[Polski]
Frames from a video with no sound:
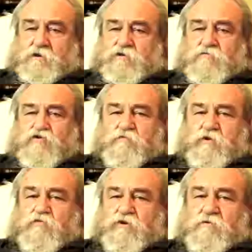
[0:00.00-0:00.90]
są
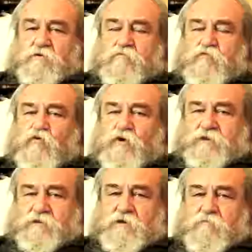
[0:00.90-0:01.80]
zupełnie
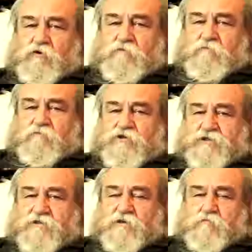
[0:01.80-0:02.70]
błędne, bo
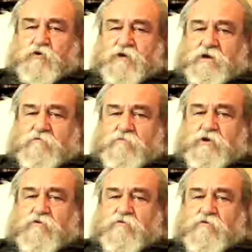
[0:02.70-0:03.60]
wszystkie podają
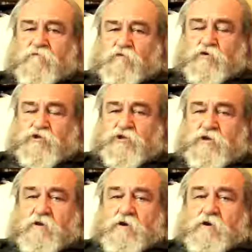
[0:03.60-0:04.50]
tylko i wyłącznie